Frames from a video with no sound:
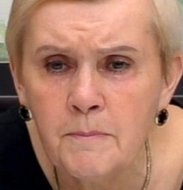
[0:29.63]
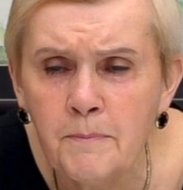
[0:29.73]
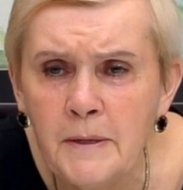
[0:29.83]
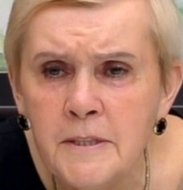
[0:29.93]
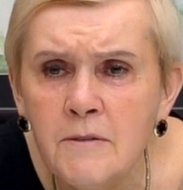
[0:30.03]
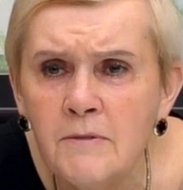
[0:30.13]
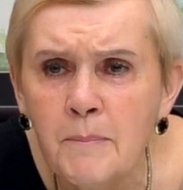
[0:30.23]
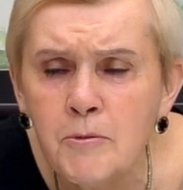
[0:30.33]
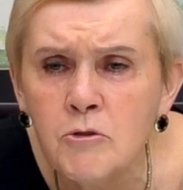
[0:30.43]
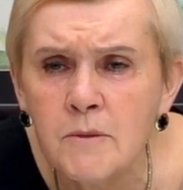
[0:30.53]
по тем
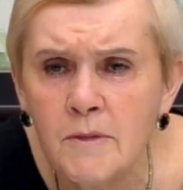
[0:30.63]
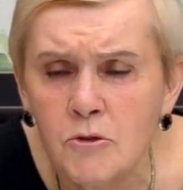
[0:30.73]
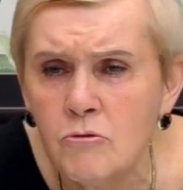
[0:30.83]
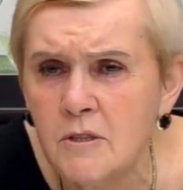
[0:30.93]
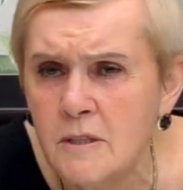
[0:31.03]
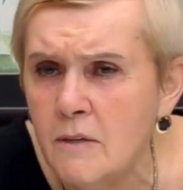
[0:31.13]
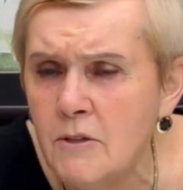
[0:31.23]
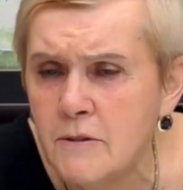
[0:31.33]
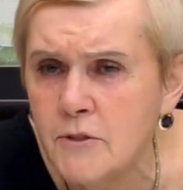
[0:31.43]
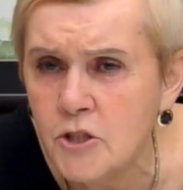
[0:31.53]
вопросам, которые
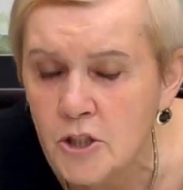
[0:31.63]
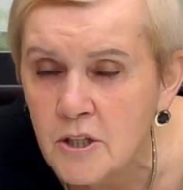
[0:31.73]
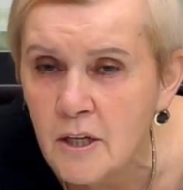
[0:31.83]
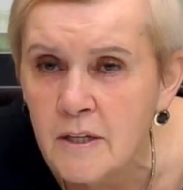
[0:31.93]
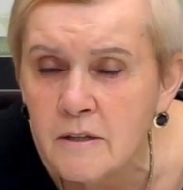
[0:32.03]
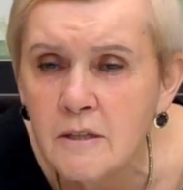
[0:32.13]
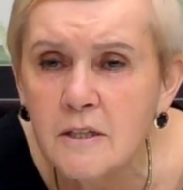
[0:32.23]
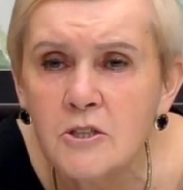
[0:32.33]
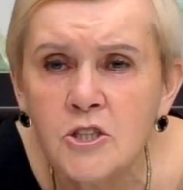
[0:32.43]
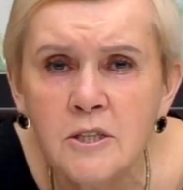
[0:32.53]
задавались в течение лета,
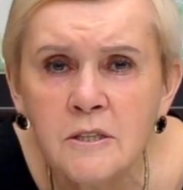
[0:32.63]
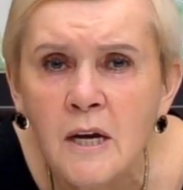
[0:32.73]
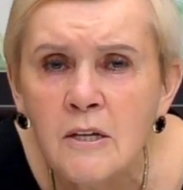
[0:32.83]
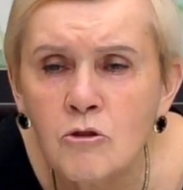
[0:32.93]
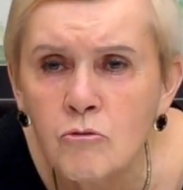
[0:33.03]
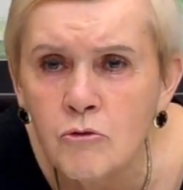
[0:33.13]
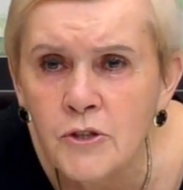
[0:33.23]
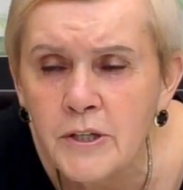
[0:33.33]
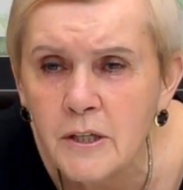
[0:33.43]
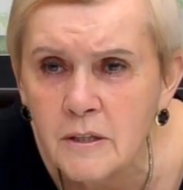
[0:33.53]
и сейчас
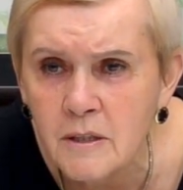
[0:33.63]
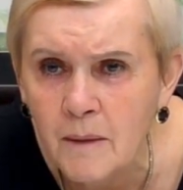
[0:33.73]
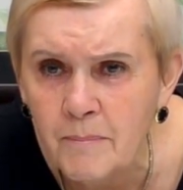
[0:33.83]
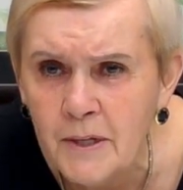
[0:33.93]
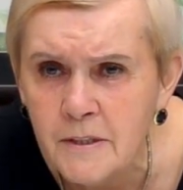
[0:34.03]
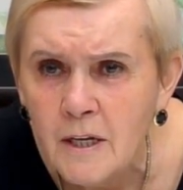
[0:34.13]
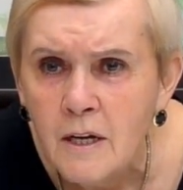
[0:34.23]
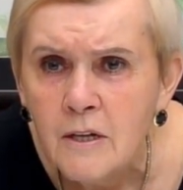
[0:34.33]
трудно их откопать,